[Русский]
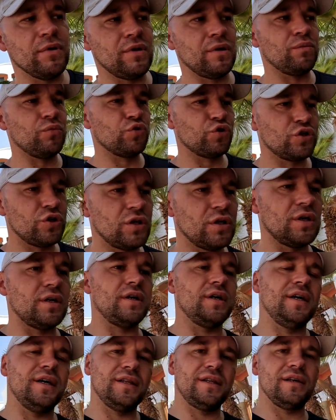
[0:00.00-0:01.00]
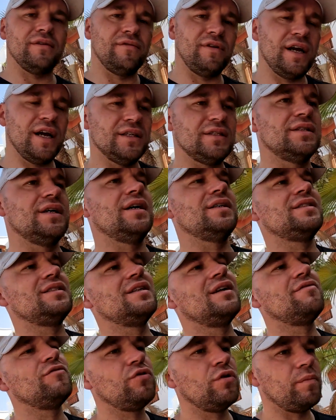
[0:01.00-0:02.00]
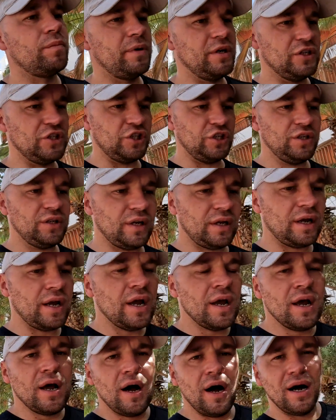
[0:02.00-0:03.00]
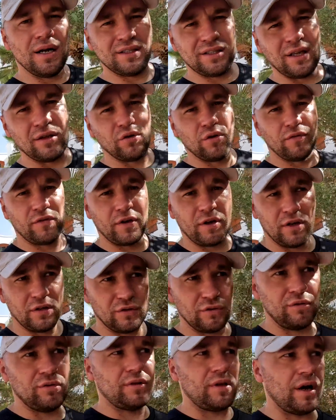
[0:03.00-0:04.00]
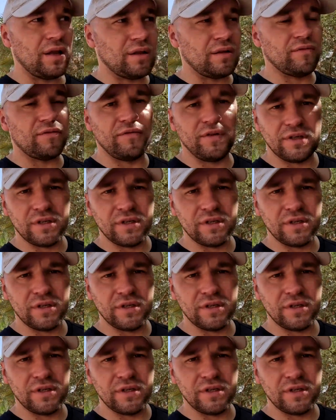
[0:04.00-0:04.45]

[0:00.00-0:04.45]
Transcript: потому что это является основной причиной остановки результатов.